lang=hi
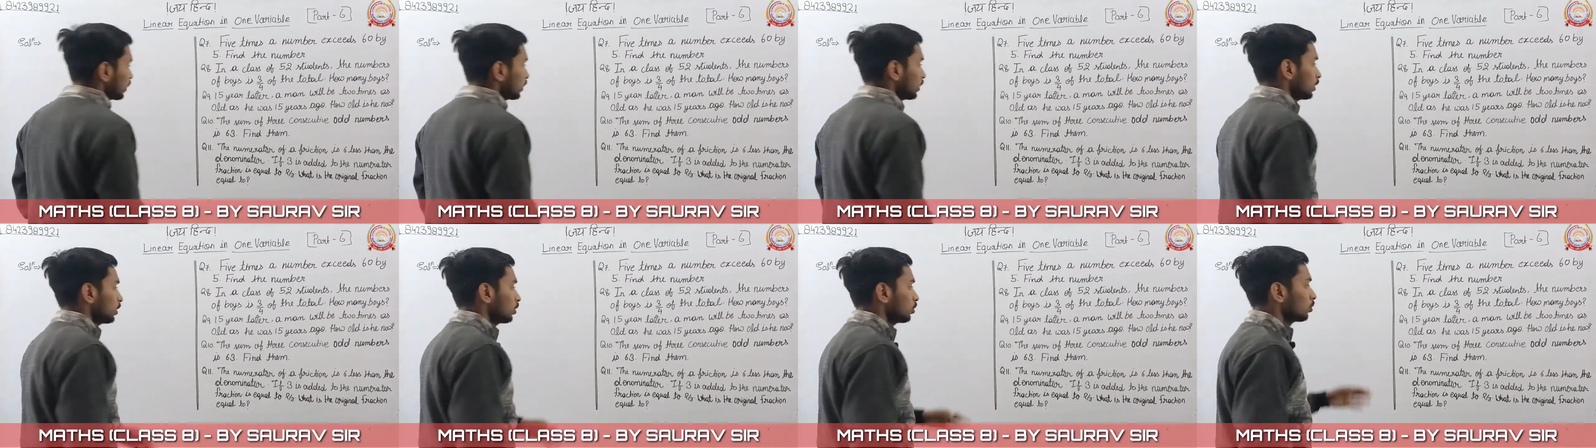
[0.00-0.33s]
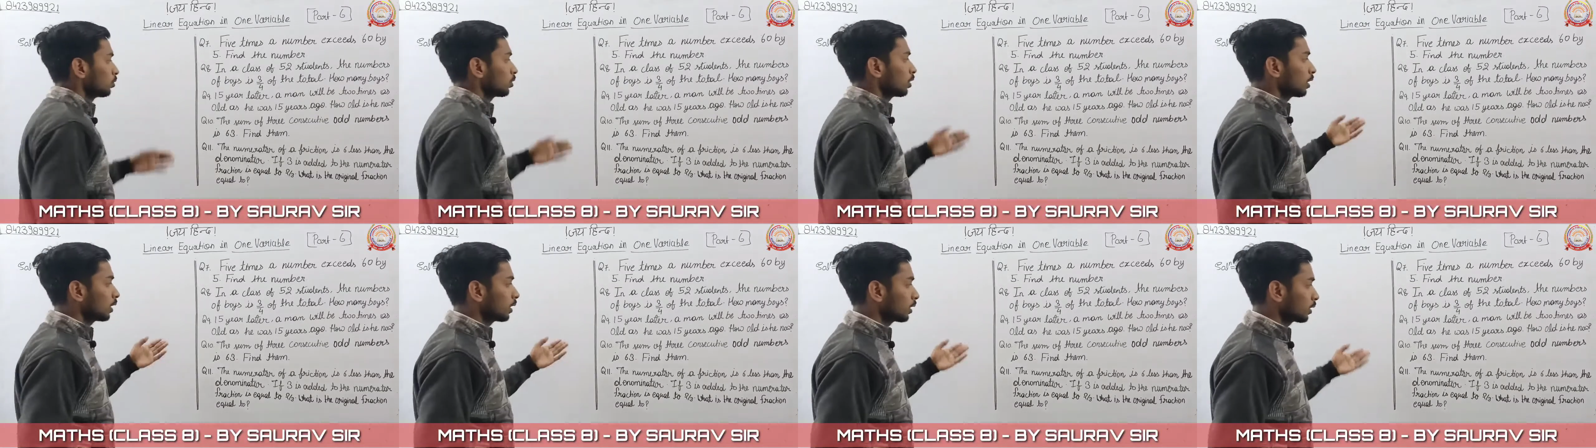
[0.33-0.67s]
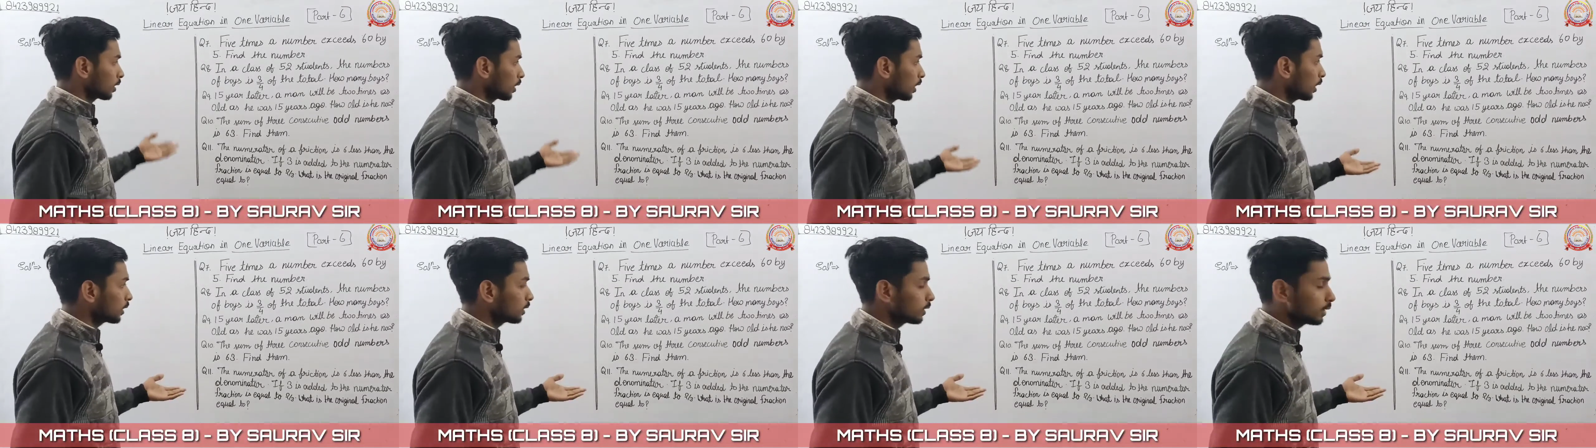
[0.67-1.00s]
ही तो
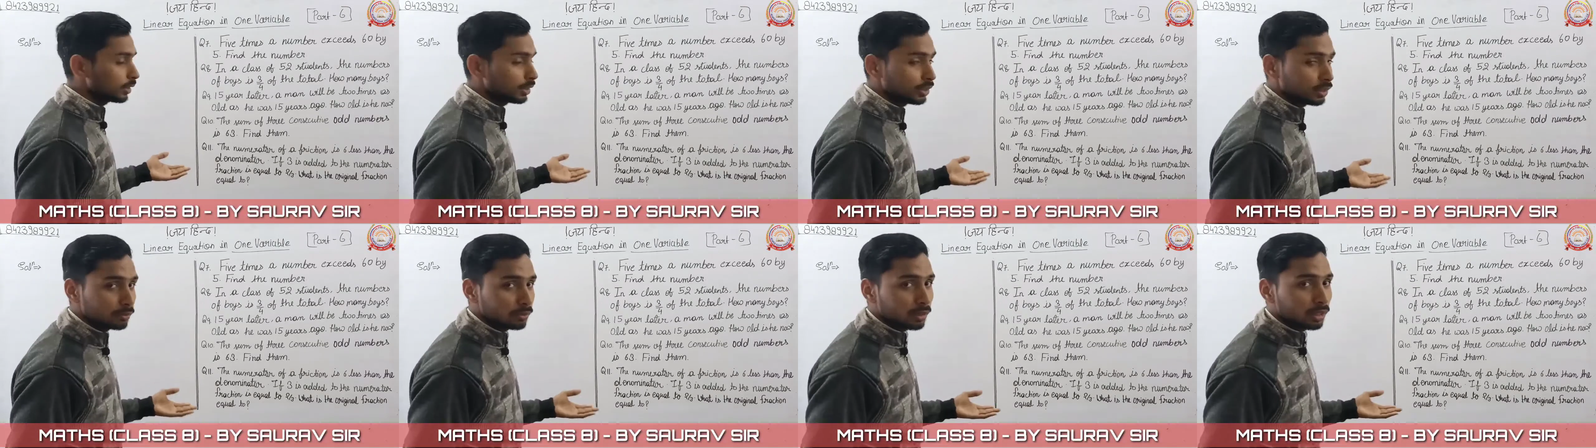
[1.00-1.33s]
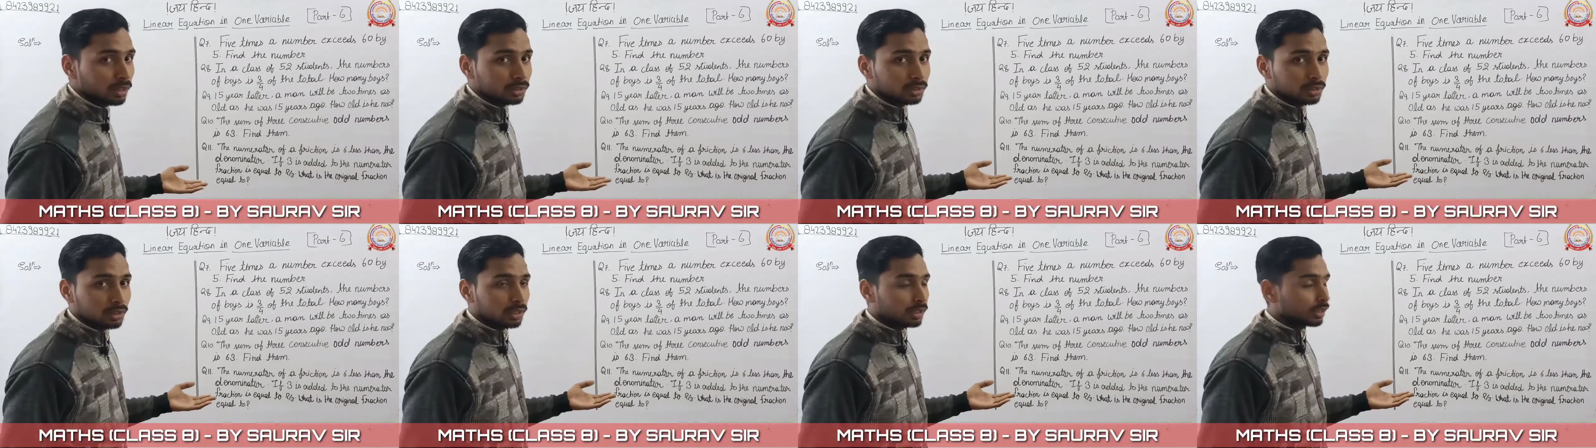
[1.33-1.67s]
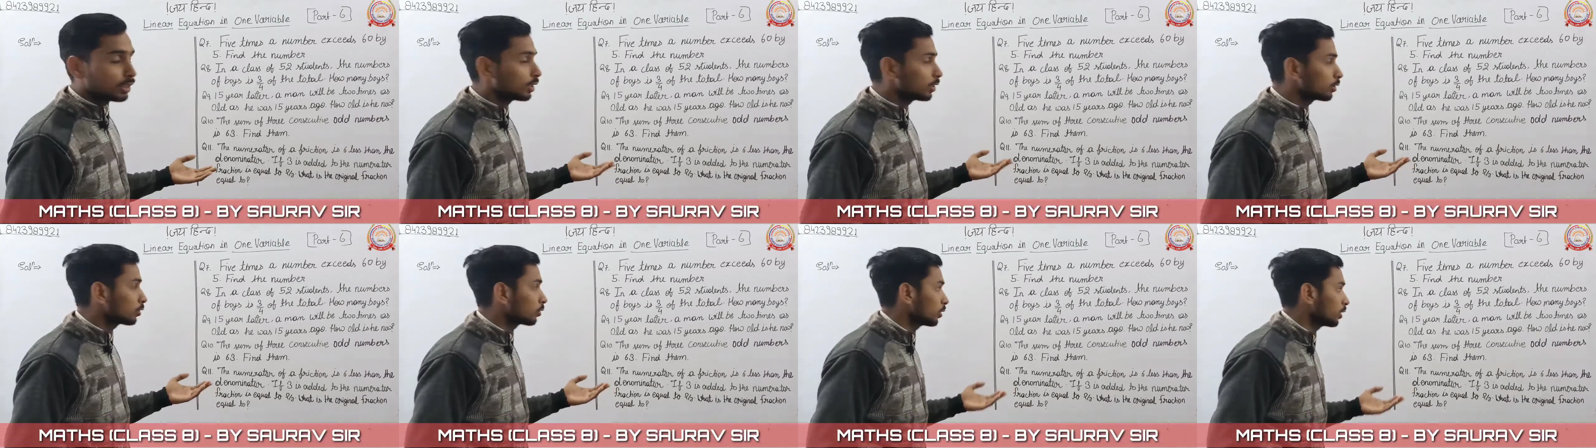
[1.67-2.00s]
क्लास uh, एट की बात चल रही